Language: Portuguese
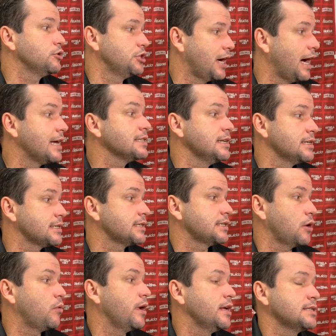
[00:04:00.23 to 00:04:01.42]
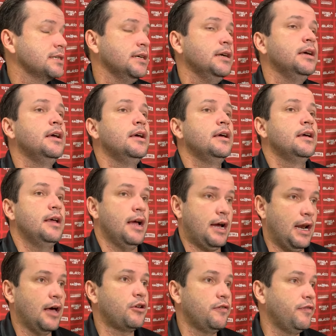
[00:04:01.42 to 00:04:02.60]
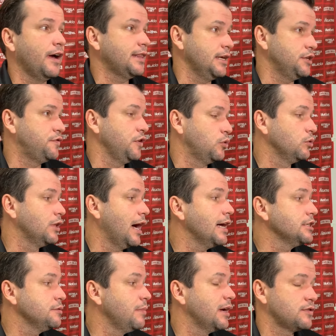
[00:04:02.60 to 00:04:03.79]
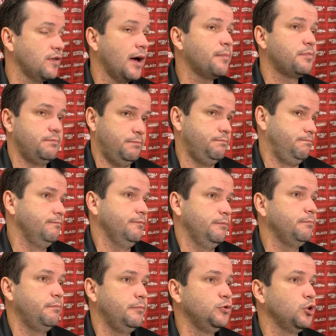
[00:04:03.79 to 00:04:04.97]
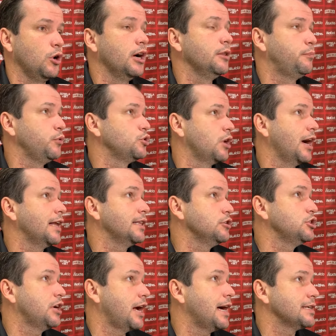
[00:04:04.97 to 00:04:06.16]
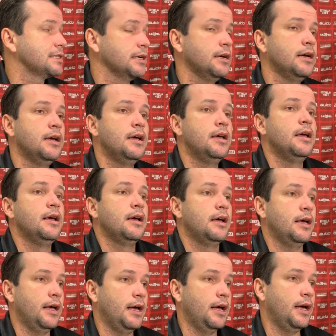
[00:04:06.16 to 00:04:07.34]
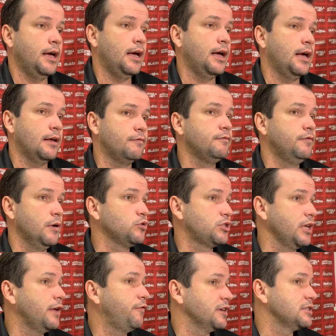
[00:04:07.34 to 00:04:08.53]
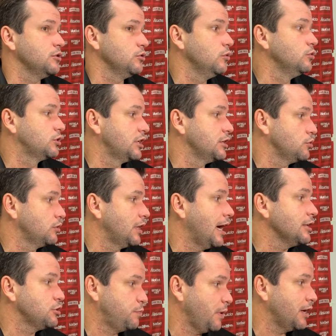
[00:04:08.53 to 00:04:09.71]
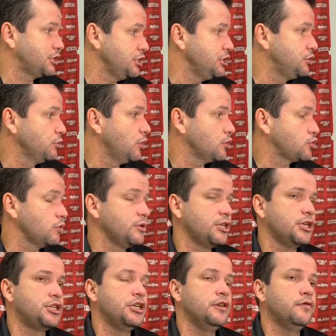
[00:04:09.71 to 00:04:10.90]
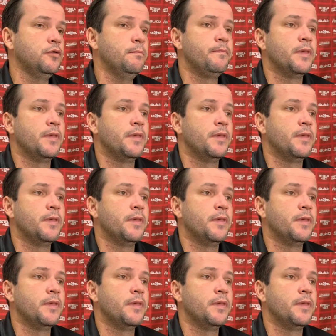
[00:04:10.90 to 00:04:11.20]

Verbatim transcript: de casa nessa sequência. É claro que vai ter dificuldade, mas vai jogando por jogar dentro de casa. É, vamos ter que fazer os resultados para atingir o nosso objetivo.